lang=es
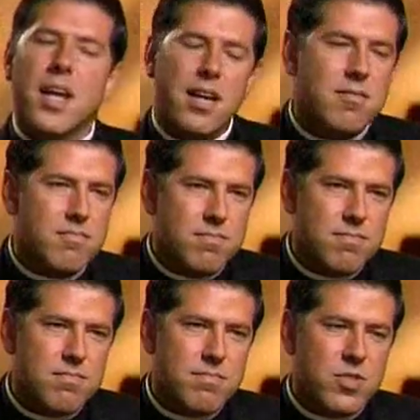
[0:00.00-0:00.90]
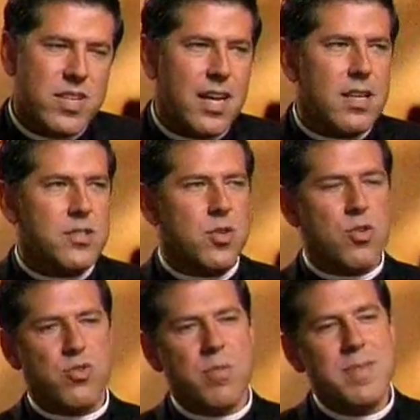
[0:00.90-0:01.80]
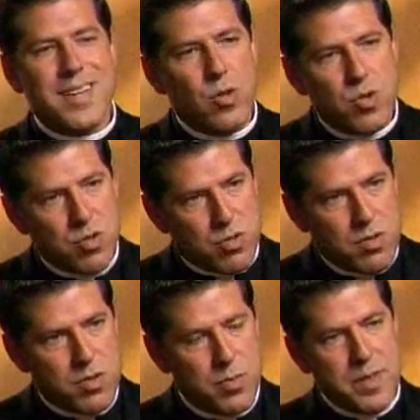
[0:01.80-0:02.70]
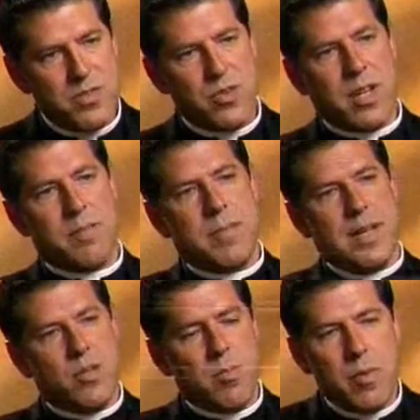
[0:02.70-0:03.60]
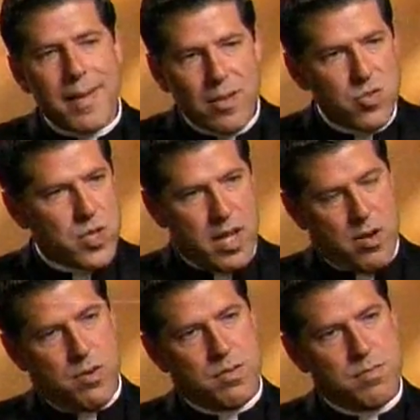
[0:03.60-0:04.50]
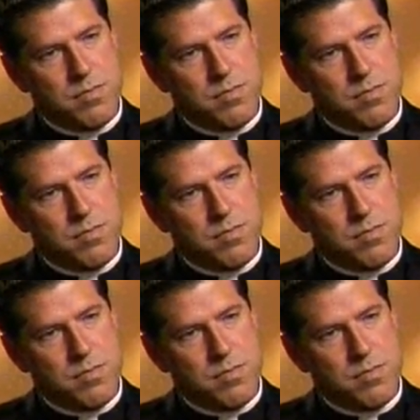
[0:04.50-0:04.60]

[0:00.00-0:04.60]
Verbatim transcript: quiera. O sea, yo no soy miedoso. Yo pienso que el miedo es muy mal consejero.